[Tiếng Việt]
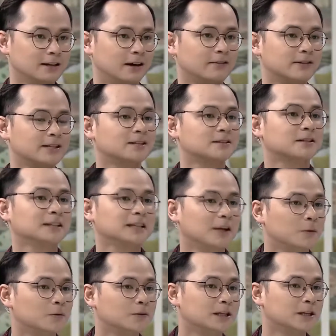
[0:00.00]
À, xin được giới
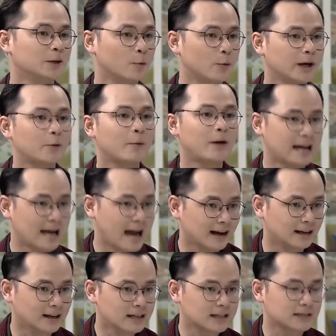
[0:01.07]
thiệu chị Nguyễn Hoài An,